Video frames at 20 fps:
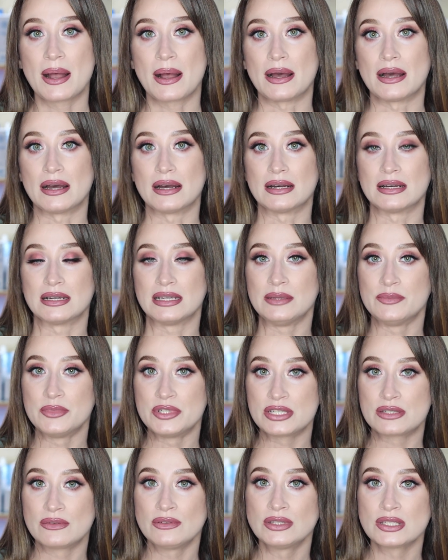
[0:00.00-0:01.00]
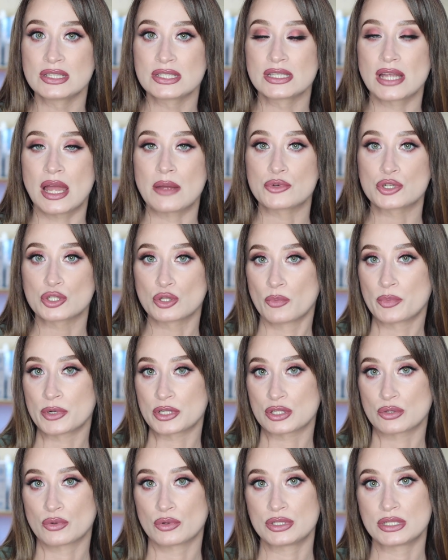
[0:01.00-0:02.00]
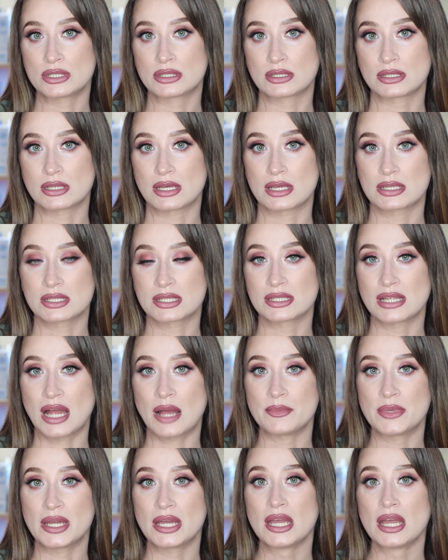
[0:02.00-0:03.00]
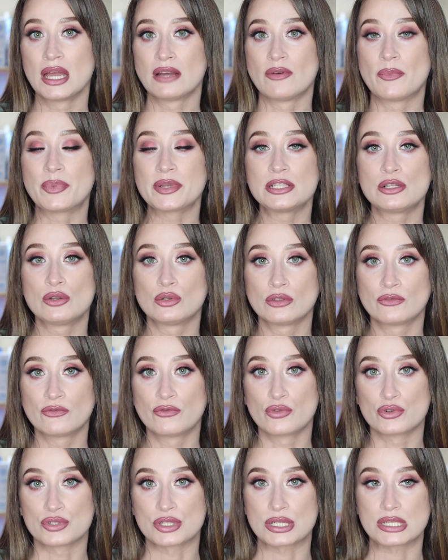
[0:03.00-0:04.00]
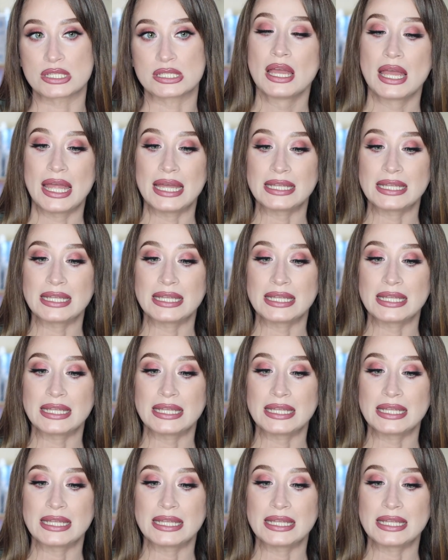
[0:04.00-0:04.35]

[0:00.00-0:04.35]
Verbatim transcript: А, и мы действительно знаем, что происходит э, с нами в определенном возрасте.